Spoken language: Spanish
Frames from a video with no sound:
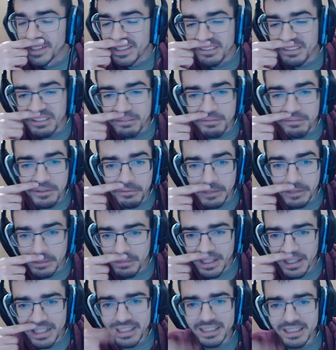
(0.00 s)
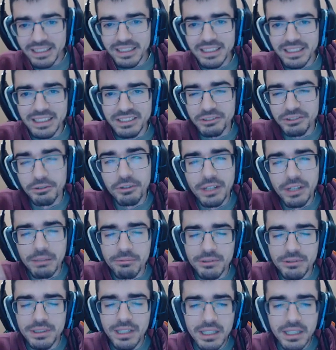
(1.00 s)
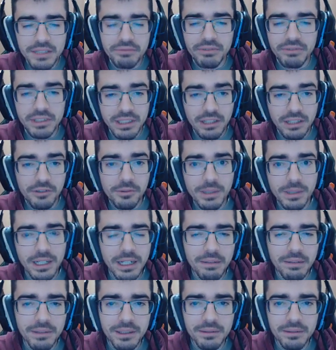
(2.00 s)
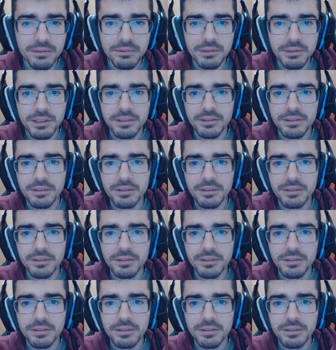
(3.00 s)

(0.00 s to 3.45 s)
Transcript: no hay problema, eh, que solo la música, si fuese algo más grave, bueno,